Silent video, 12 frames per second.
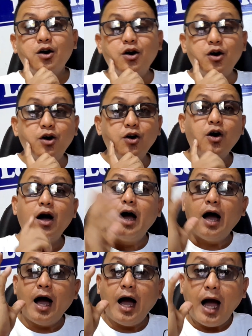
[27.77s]
o
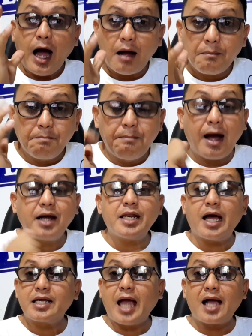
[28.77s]
hakbang
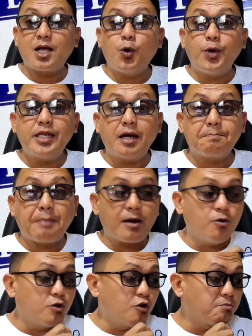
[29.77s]
na gagawin ng
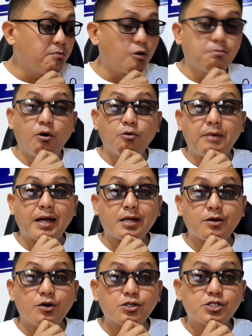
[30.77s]
Pangulong Bongbong
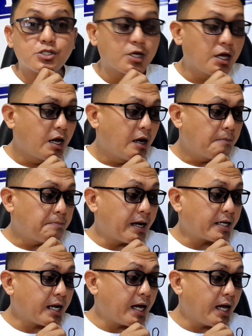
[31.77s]
Marcos
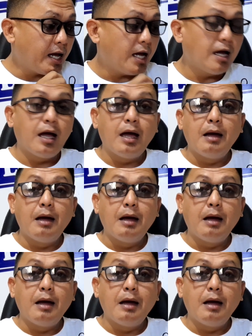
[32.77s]
para